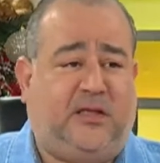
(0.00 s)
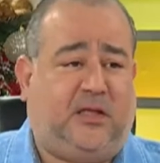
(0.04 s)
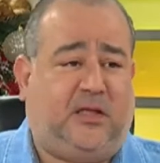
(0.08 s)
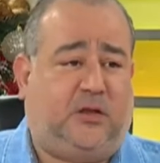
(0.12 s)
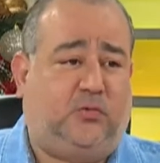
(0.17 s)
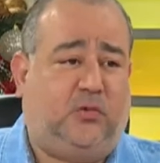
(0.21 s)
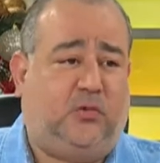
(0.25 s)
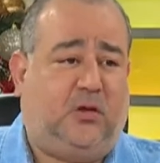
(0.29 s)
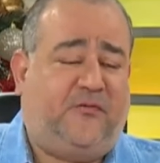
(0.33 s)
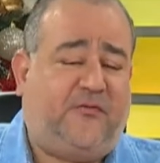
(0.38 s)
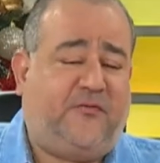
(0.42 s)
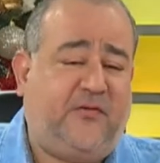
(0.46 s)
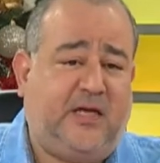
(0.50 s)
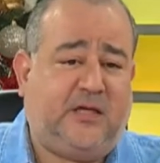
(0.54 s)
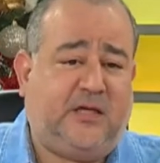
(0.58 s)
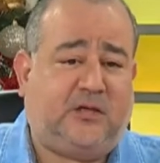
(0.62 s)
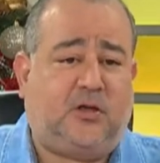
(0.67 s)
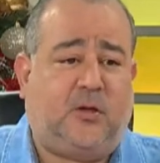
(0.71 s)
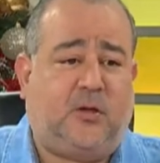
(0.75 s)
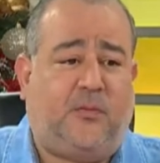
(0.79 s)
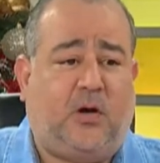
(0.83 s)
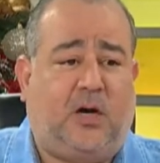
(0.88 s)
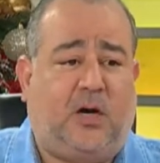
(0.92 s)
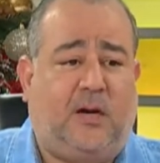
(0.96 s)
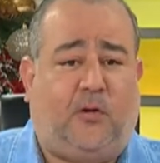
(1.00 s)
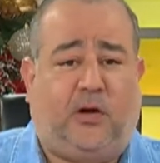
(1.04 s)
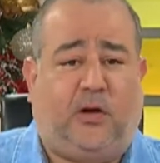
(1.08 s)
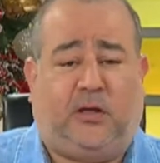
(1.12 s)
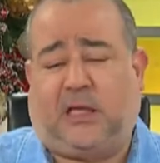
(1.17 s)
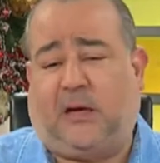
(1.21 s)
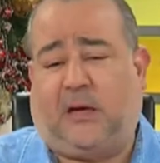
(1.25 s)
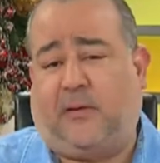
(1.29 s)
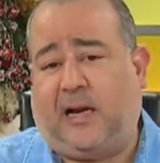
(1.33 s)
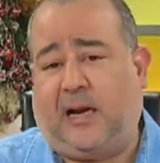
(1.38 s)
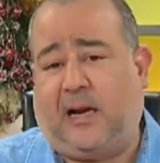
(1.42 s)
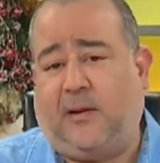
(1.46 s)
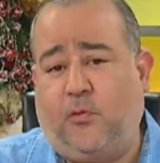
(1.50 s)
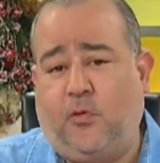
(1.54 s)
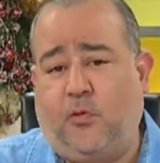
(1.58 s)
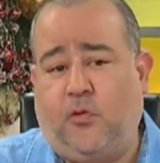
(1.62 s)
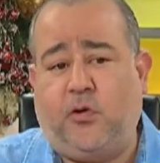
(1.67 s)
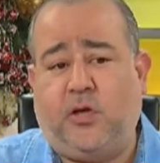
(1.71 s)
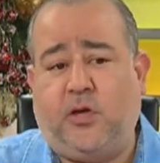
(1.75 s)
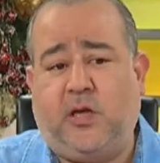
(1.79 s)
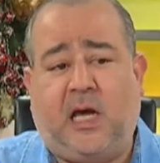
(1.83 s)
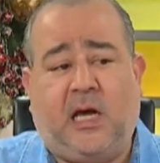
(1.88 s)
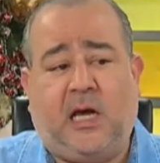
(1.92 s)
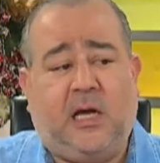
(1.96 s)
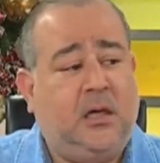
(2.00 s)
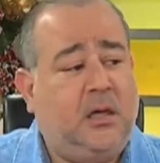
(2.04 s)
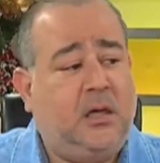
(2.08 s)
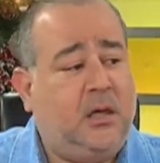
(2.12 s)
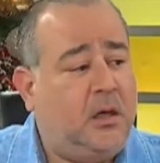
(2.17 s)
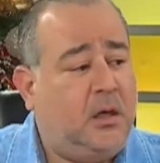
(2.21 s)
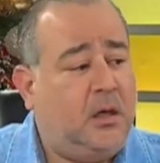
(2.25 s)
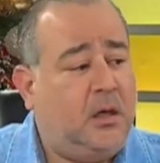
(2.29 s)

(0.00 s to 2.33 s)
frente a su edificio, porque le molestaba la bulla,